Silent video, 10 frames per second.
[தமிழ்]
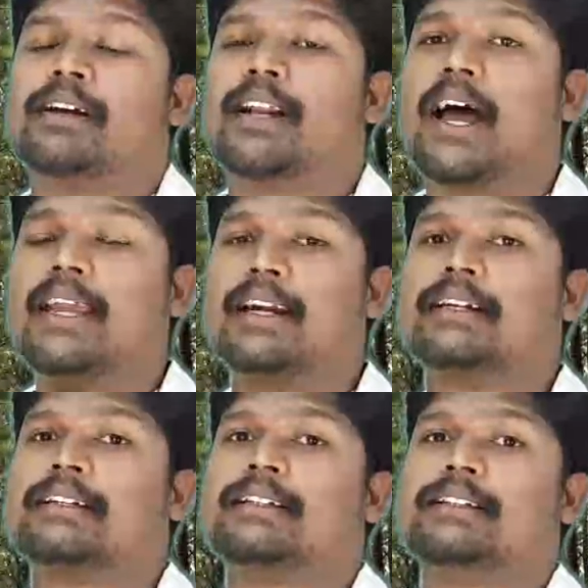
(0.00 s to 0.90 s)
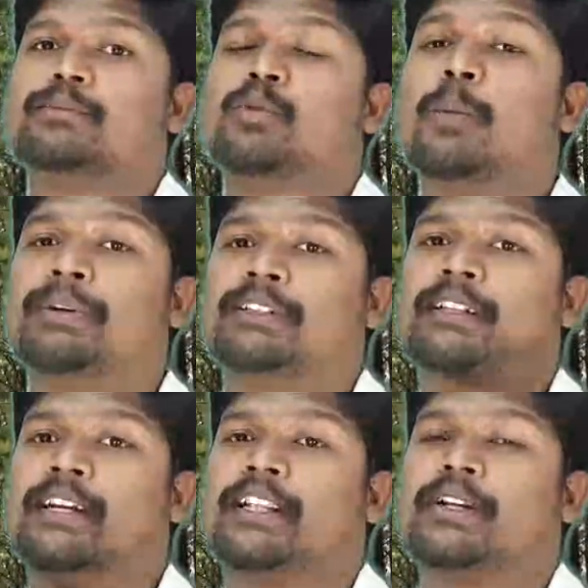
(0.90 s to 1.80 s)
நாய்களுக்கு மோப்ப
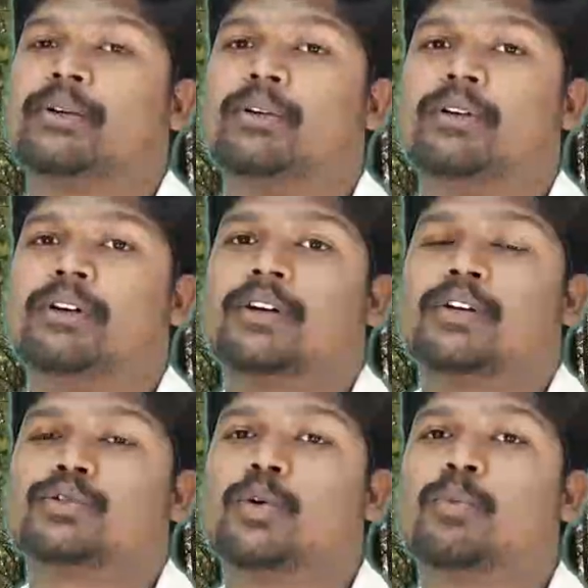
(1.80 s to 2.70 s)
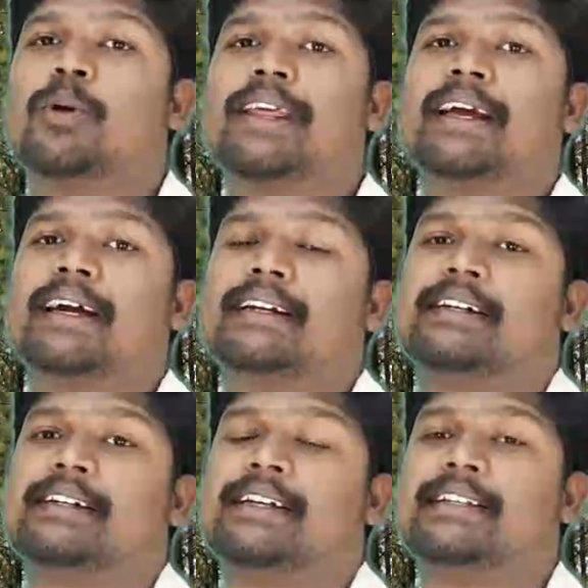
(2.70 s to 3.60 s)
சக்தி அதிகம் ஸோ புலி எங்கே
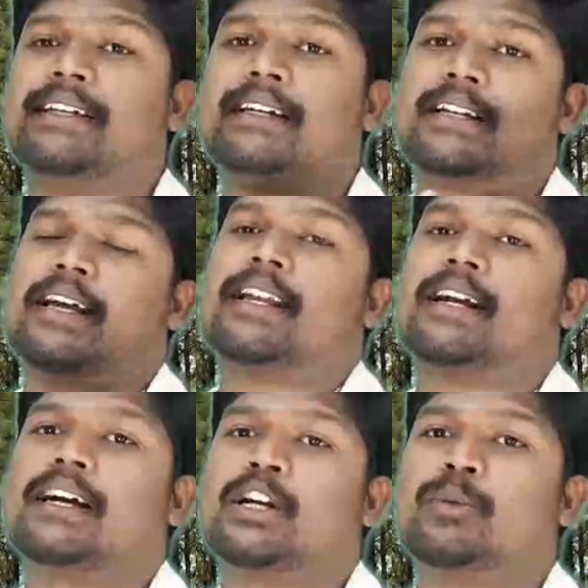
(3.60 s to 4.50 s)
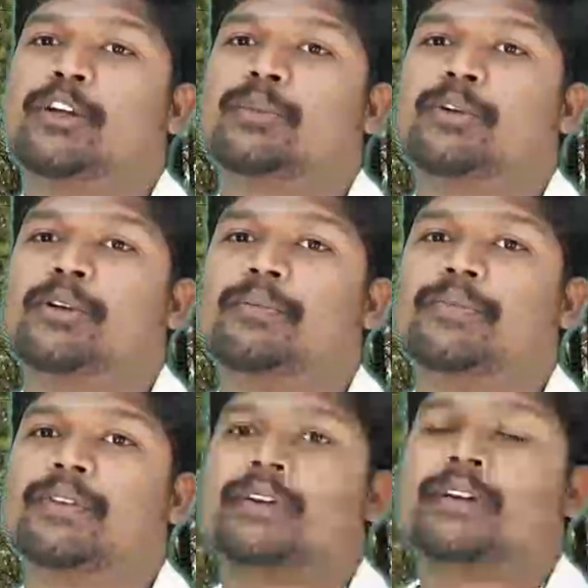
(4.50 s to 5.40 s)
இருக்குன்னு ஈஸியாக அந்த நாய்களால் கண்டுபிடிக்க முடியும்
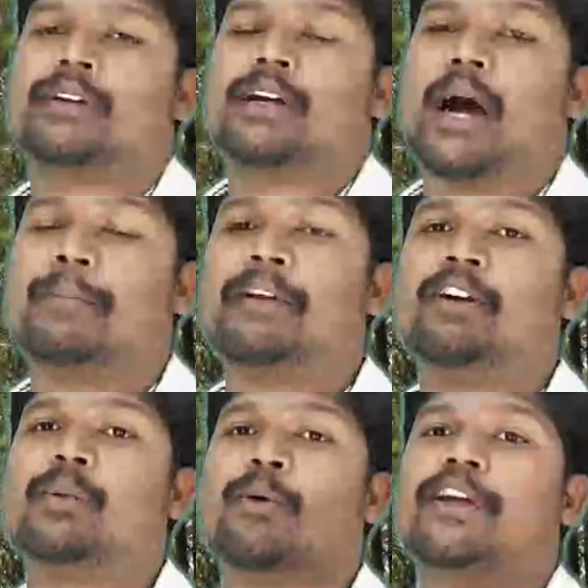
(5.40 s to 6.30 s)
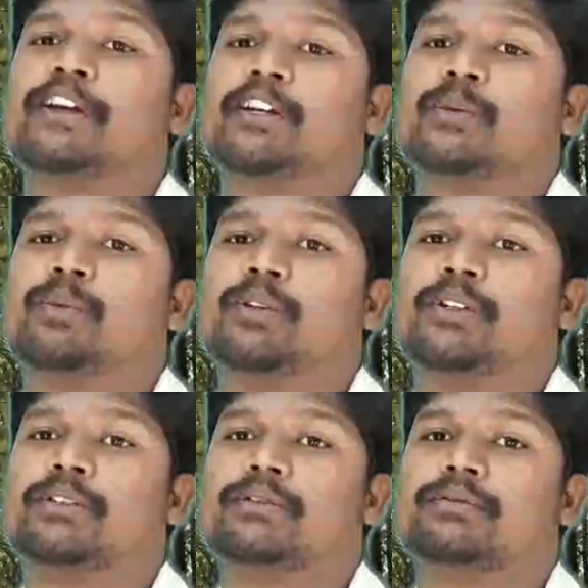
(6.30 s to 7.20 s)
அப்படி இவங்க போய்கிட்டு இருக்கும்போது
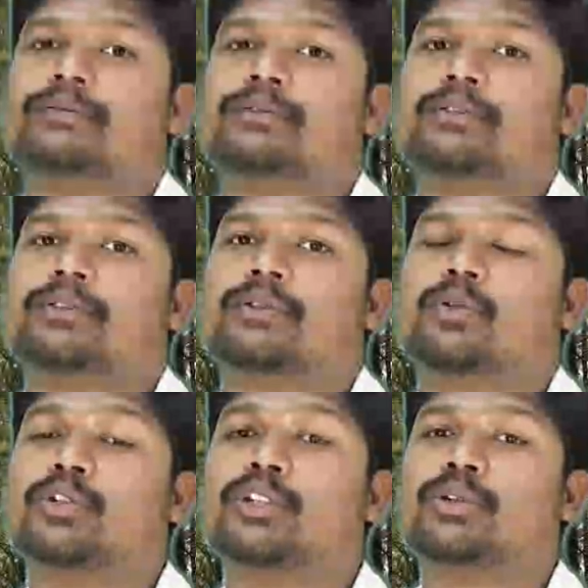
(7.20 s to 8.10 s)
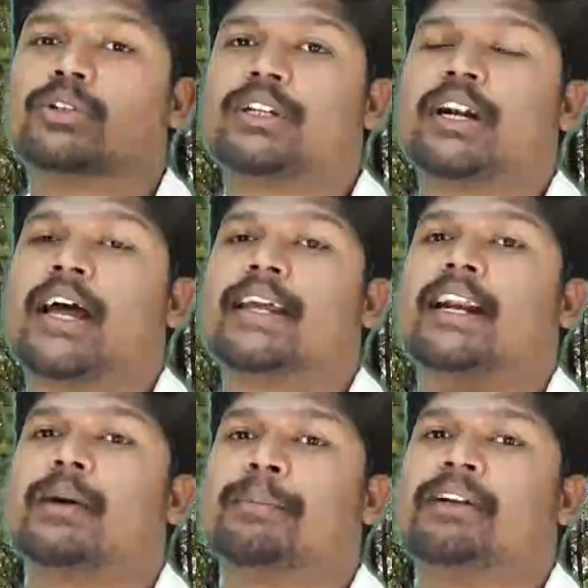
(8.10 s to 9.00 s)
கொஞ்சம் தூரத்தில்
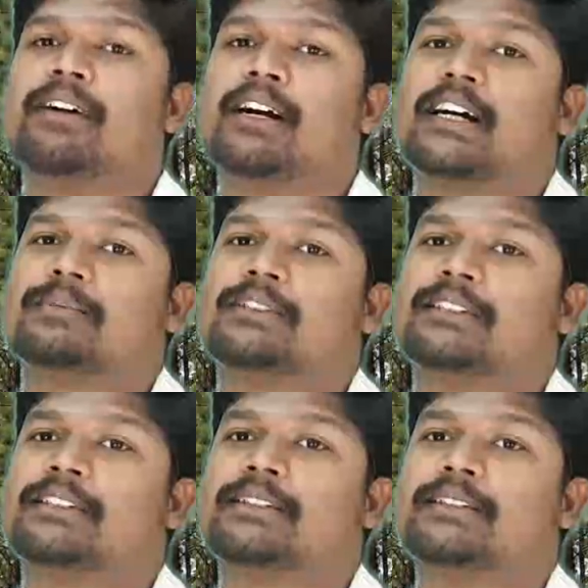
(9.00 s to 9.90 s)
நாய்களெல்லாம் பின்வாங்க ஆரம்பிச்சிது